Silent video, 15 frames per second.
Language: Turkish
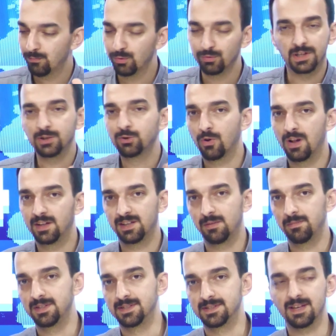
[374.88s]
Bunları
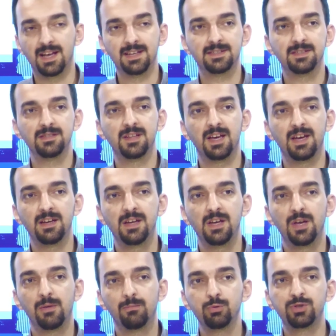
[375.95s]
çoğaltabiliriz. Aslında
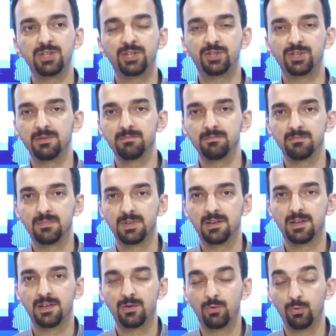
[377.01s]
bu seçim
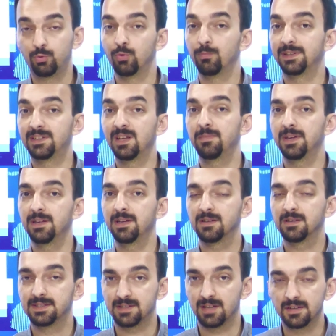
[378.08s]
hükümete bir
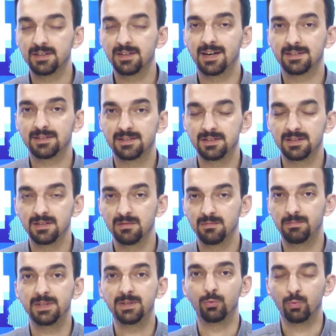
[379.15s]
sarı karttı,
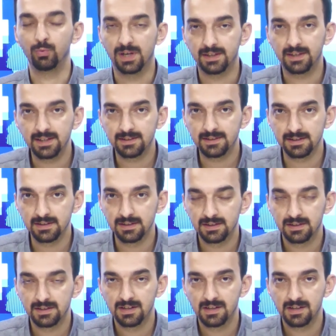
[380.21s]
bir uyarıydı.